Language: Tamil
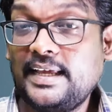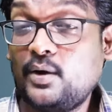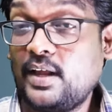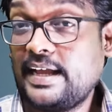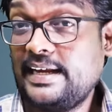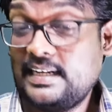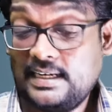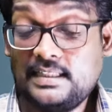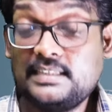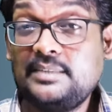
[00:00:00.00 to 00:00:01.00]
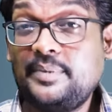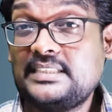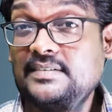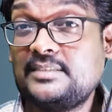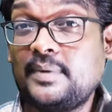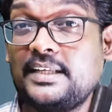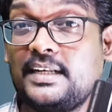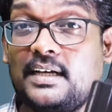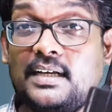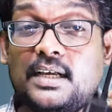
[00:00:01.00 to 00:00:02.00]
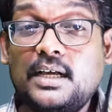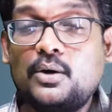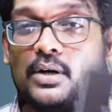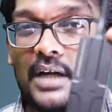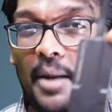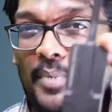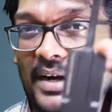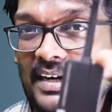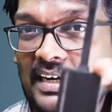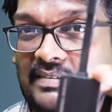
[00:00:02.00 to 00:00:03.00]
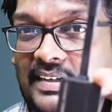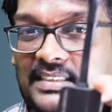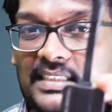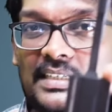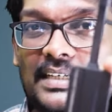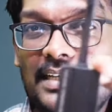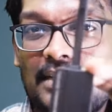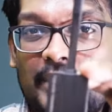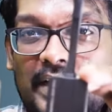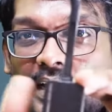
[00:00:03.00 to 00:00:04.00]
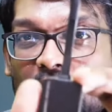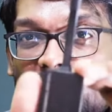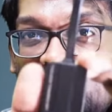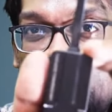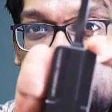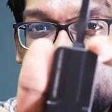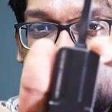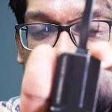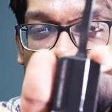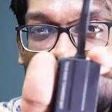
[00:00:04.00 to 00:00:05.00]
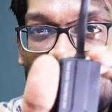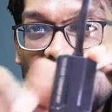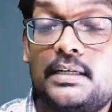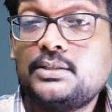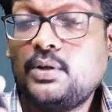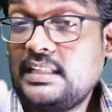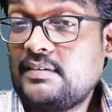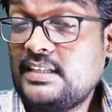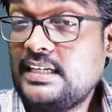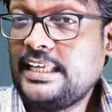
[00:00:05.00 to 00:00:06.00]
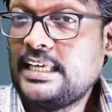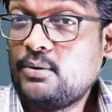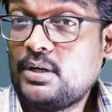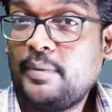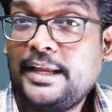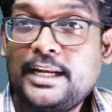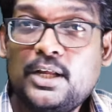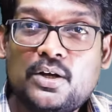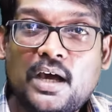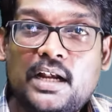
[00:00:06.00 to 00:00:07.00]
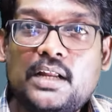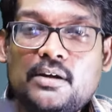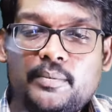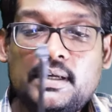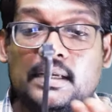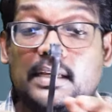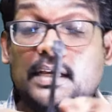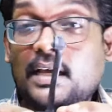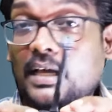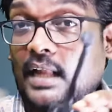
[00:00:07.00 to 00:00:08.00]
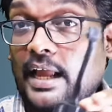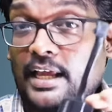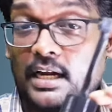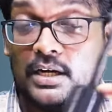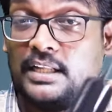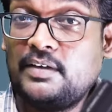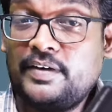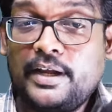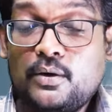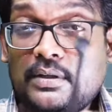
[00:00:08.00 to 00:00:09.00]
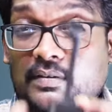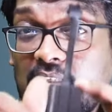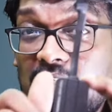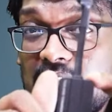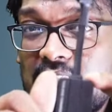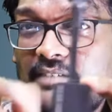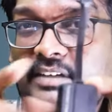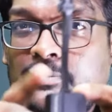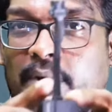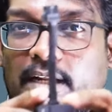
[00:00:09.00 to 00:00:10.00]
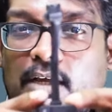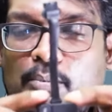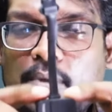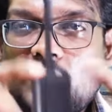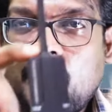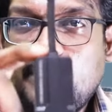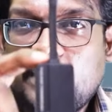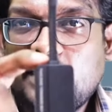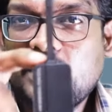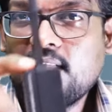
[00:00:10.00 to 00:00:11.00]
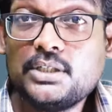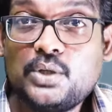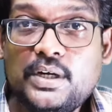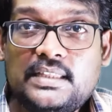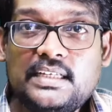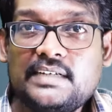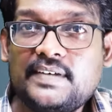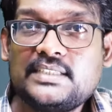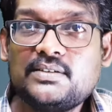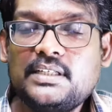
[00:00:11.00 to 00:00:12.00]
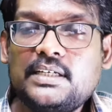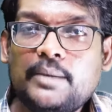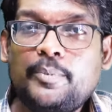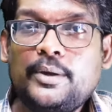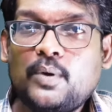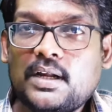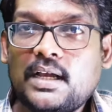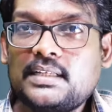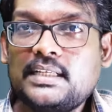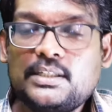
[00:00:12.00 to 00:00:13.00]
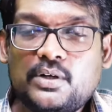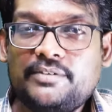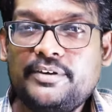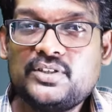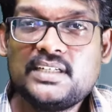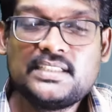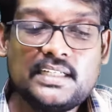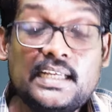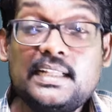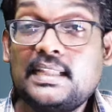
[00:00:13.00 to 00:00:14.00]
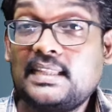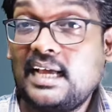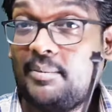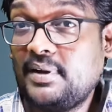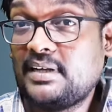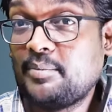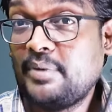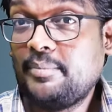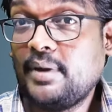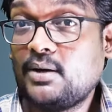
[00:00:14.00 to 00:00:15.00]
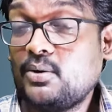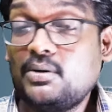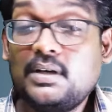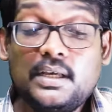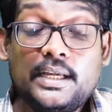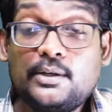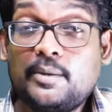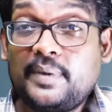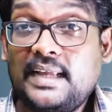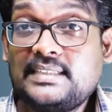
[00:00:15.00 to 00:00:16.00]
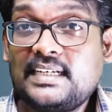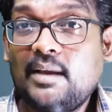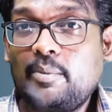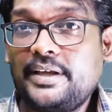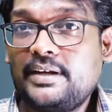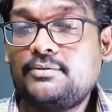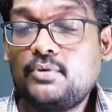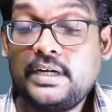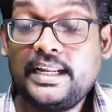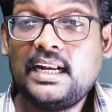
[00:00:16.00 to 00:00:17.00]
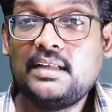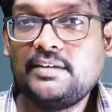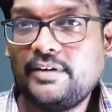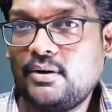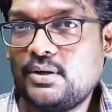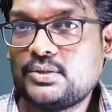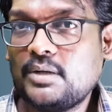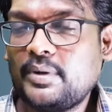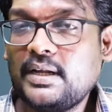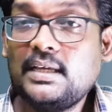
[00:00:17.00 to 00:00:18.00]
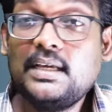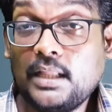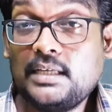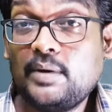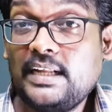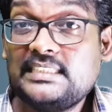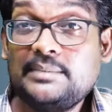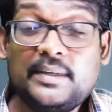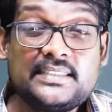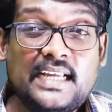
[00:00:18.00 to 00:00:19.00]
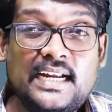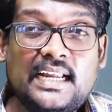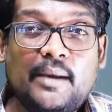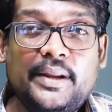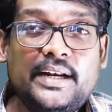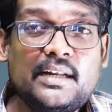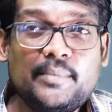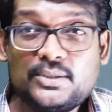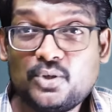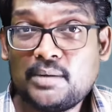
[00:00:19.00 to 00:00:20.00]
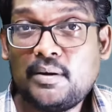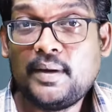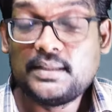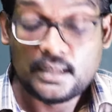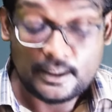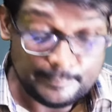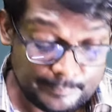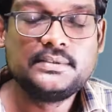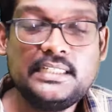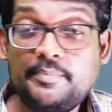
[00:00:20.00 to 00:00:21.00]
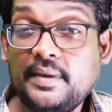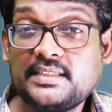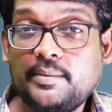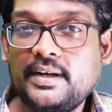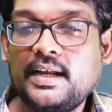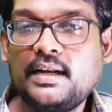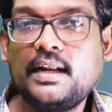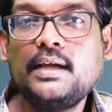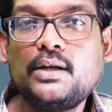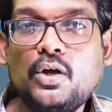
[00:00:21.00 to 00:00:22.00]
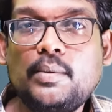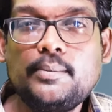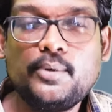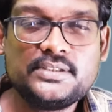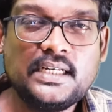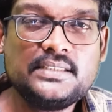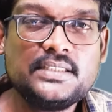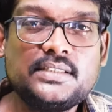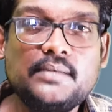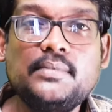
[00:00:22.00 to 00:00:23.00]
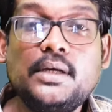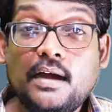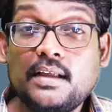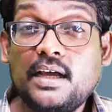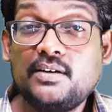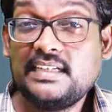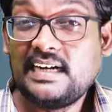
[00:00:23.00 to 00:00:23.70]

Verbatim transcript: என்னோட கையில் இருக்கிற இந்த ஜிபிஎஸ் டிவைஸ் பார்த்தீங்கன்னா ஒரு காம்பாக்டான டிவைஸு பாருங்கள் என்னோடய கட்டவர் சைஸ் தான் இருக்குது ஸோ இதை வந்து நீங்கள் உங்கள் பைக்லேயோ கார்லேயோ நம்ம லாரி ஆகிட்டு எந்த வண்டி ஆகட்டும் இது வந்து ஈஸியாக ஃபிக்ஸ் பண்ணிக்கலாம் ரொம்ப காம்பாக்டானது ஸோ இந்த டிவைஸ் வந்து எப்படி ஒர்க் ஆகுது இதோட ஃபீச்சர்ஸ் என்ன இது எந்த ஆப்பில் கனெக்ட் பண்ணி பார்க்கணும் இதோட ப்ரைஸ் என்ன அப்படிங்கிற ஃபுல் டீட்டெயில் நான் இந்த வீடியோவில் உங்களுக்கு சொல்ல போகிறேன் அதுக்கு முன்னாடி ஜிபிஎஸ்னா என்ன அப்படின்னு நம்ம சுருக்கமாக பார்த்துடலாம் ஜிபிஎஸ் அப்படின்னா என்னன்னா குளோபல் போஸ்டரிங் சிஸ்டம் அதாவது